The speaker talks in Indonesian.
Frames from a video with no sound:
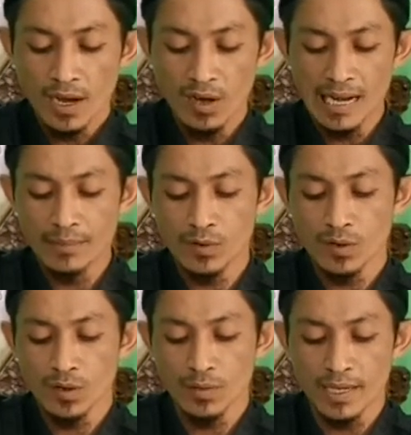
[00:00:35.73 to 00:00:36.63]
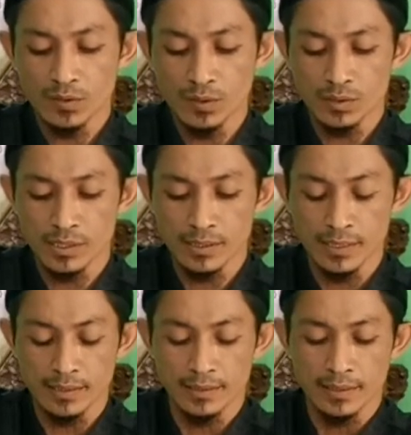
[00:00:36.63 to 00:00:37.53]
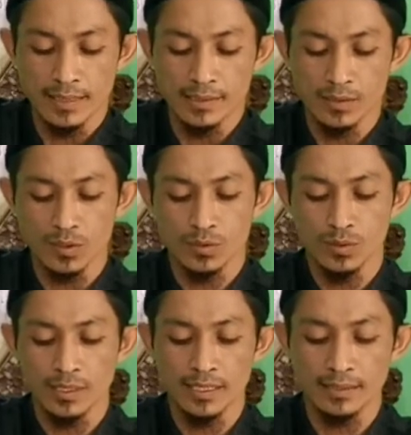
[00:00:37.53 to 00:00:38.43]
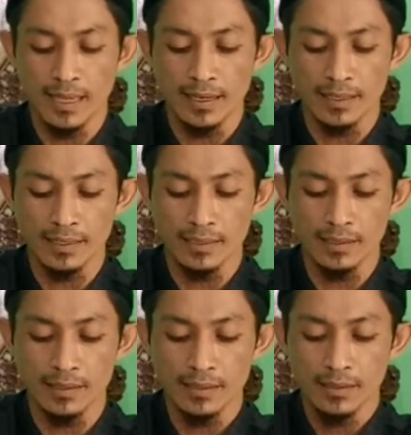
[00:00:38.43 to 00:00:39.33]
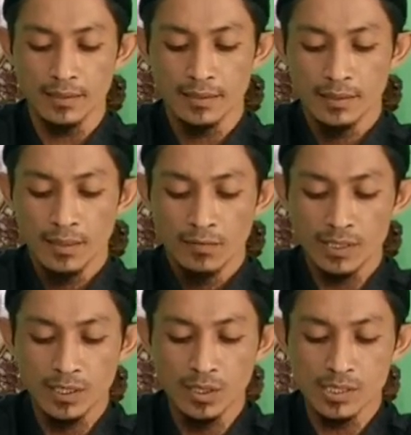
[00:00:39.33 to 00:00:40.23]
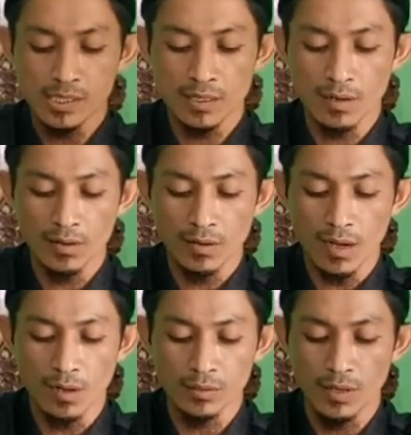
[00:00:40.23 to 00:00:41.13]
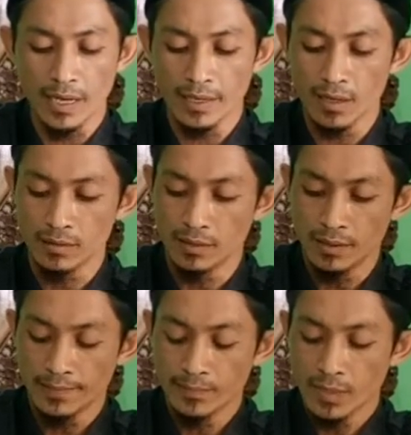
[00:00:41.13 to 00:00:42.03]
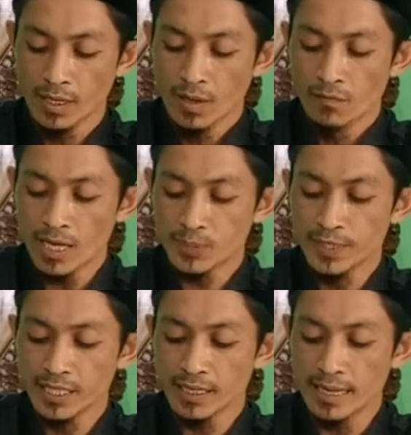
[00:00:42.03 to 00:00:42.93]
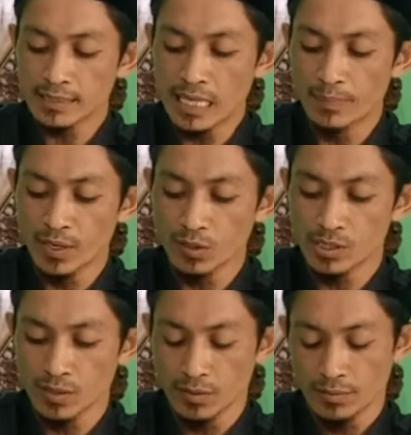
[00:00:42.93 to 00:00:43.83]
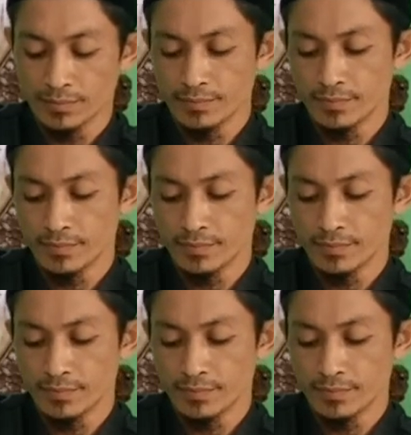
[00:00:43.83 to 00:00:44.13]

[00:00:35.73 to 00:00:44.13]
Fakola mongko matur sinten Kanjeng Rasul, itaki wedya sira Allah ing Allah. Wasbiri lan sabaro sira."